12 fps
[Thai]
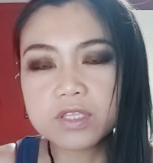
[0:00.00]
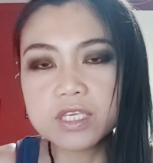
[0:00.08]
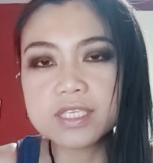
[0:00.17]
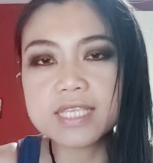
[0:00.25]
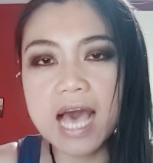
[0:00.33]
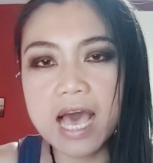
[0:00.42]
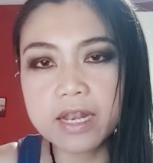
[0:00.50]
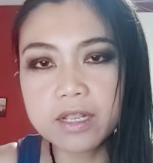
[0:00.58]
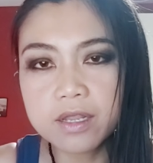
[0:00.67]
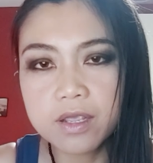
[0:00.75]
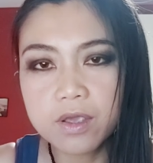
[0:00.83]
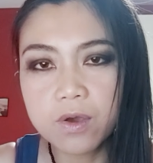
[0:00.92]
สื่อสาร
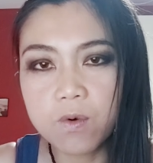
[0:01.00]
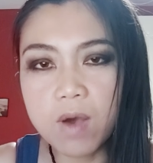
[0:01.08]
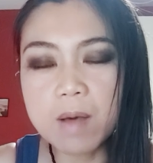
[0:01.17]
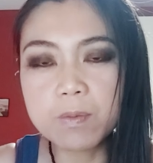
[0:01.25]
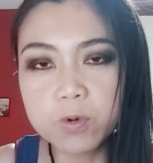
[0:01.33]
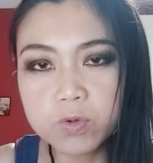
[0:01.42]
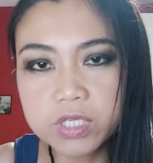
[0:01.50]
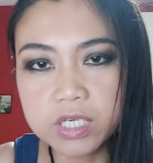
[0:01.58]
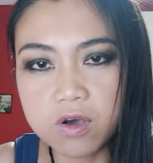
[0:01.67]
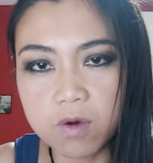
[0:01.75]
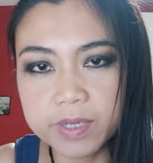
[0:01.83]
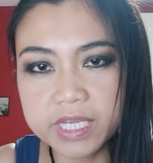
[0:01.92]
ความรู้สึ
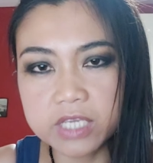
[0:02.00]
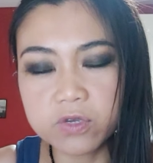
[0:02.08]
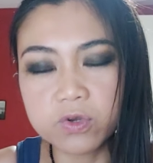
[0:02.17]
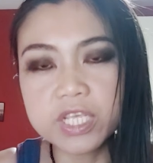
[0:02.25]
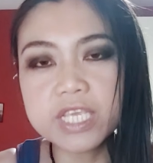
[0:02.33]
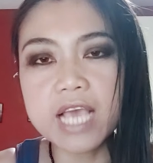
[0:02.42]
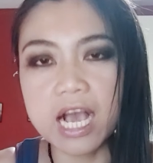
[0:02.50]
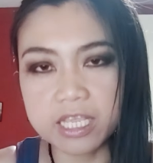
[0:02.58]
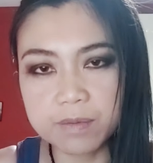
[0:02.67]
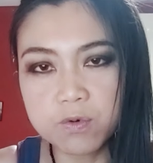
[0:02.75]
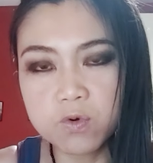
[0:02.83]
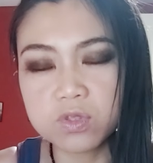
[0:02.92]
กของประชาชนที่อยาก
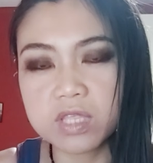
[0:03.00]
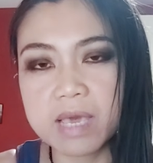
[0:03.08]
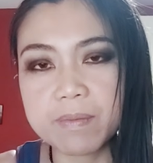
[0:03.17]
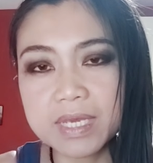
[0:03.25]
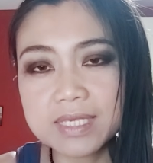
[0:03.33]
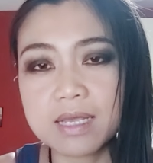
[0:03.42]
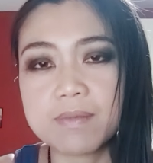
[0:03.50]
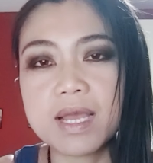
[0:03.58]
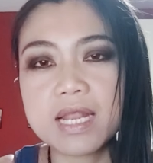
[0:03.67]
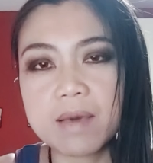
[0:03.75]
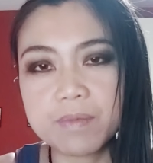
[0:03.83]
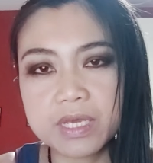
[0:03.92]
จะพูด แต่ไม่สามา
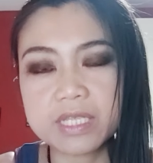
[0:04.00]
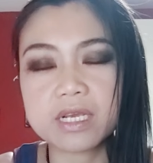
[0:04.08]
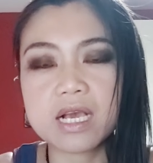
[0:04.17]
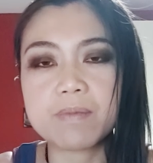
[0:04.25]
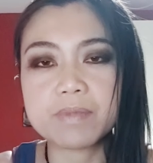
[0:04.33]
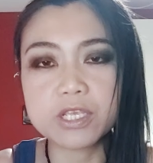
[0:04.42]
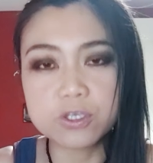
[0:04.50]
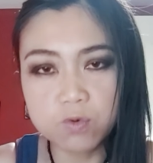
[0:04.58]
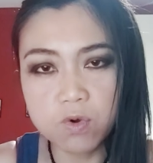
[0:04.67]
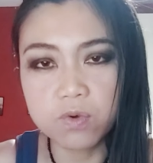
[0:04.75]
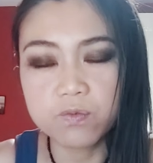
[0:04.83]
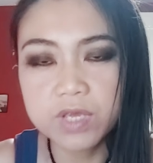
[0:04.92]
รถทำกิจกรรมใน
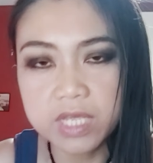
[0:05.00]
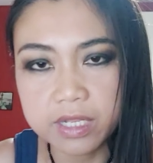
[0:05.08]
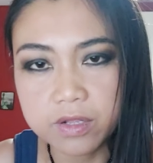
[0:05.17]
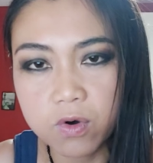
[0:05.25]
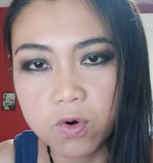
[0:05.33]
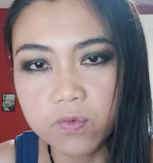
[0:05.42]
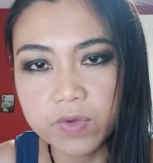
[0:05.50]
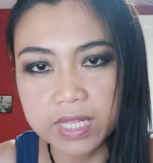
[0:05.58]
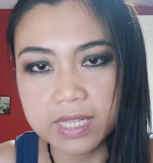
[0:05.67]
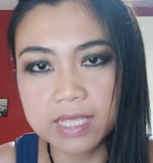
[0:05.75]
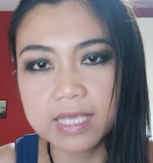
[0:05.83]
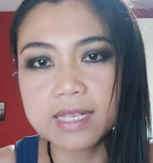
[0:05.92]
ช่วงวิกฤตโควิด
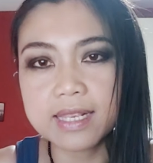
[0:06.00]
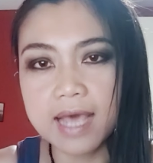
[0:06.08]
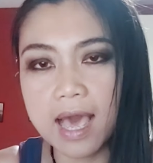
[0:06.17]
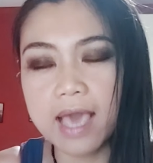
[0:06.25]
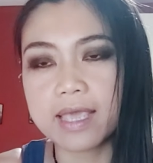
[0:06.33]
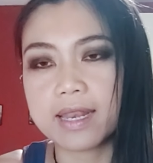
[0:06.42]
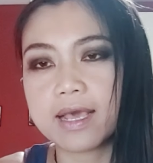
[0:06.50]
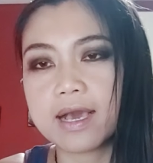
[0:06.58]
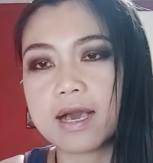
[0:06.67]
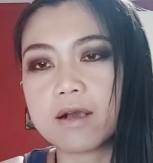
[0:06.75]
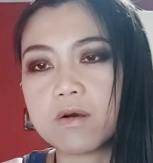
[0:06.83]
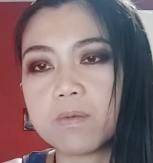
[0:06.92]
นี้ได้นะ
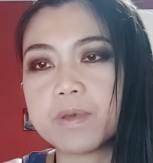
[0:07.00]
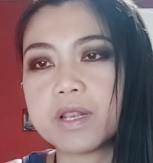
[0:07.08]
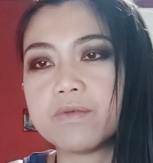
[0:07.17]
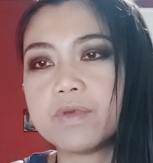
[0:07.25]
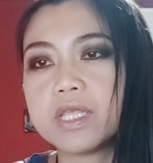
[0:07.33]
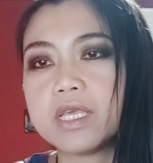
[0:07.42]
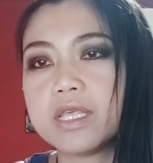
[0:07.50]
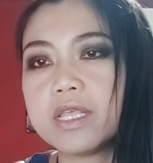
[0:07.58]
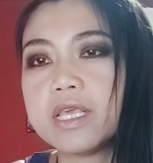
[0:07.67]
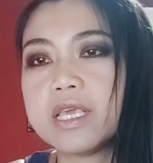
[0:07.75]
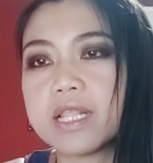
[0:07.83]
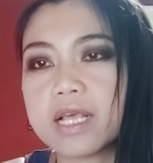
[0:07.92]
คะ ก็เป็นวิธีที่
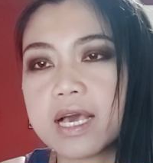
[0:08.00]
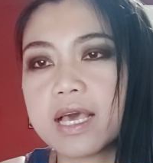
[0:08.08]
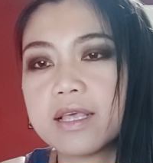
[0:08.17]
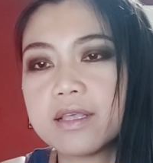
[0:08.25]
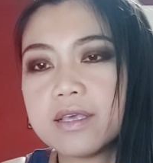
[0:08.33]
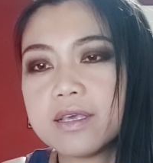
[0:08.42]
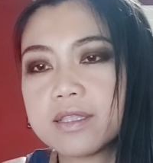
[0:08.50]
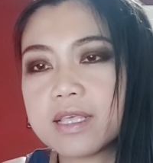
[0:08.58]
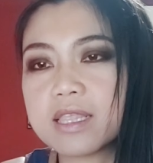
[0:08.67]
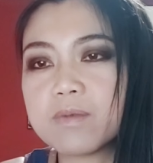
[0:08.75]
ดีนะคะ แต่